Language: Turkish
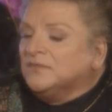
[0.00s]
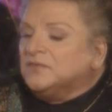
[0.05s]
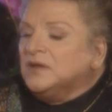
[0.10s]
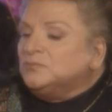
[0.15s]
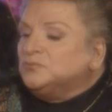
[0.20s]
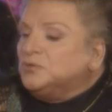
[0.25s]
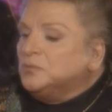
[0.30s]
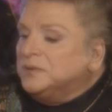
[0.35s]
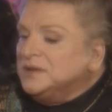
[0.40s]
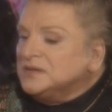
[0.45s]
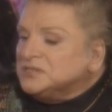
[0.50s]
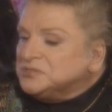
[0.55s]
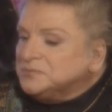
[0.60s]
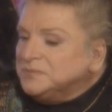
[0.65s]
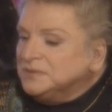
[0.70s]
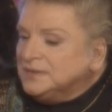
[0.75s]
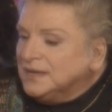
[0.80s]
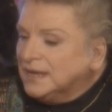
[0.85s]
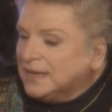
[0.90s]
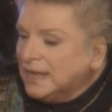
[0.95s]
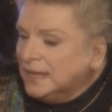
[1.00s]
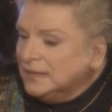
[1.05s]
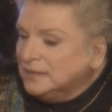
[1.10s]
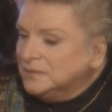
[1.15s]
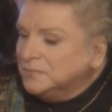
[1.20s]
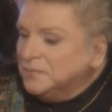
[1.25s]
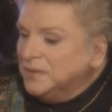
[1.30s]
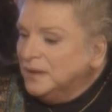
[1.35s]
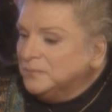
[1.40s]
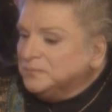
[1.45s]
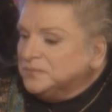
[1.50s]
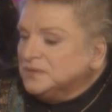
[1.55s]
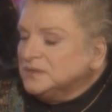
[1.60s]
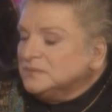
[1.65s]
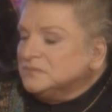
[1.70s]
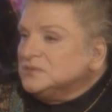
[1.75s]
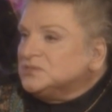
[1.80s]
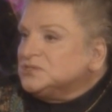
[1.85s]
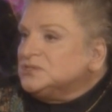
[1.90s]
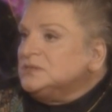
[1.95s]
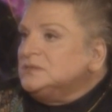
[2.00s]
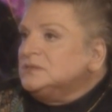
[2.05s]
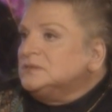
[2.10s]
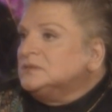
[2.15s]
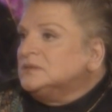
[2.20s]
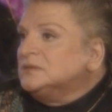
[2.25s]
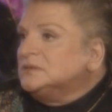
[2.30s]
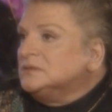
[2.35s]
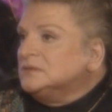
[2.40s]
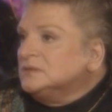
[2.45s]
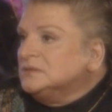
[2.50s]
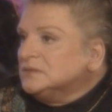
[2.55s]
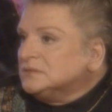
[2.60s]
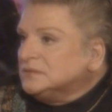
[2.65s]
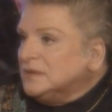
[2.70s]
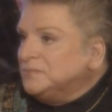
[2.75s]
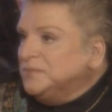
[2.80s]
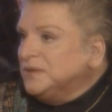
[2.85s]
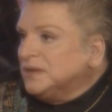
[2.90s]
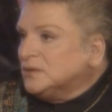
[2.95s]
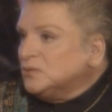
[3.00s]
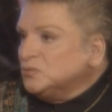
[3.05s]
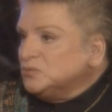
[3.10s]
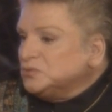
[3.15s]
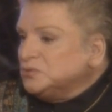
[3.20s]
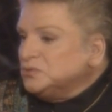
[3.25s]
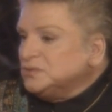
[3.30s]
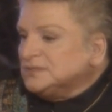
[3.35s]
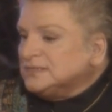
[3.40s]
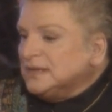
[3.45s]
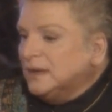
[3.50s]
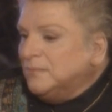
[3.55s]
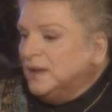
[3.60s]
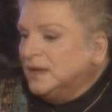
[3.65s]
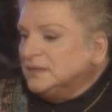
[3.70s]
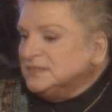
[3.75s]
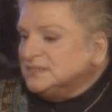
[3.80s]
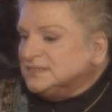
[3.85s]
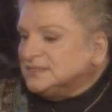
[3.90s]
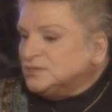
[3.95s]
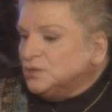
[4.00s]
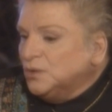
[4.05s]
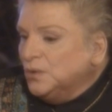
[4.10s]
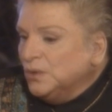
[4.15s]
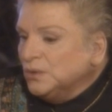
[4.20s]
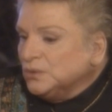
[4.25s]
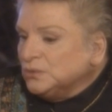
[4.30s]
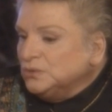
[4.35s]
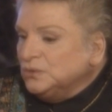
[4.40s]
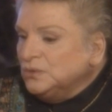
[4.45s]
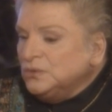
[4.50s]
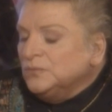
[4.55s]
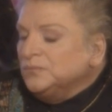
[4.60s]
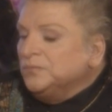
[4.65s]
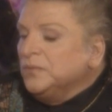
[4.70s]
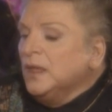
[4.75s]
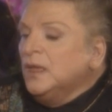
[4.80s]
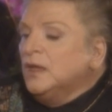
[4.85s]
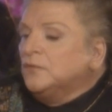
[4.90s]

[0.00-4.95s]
Ben dublajımı da kendim yaptığım için e, tabii ki uzun zaman istiyordu.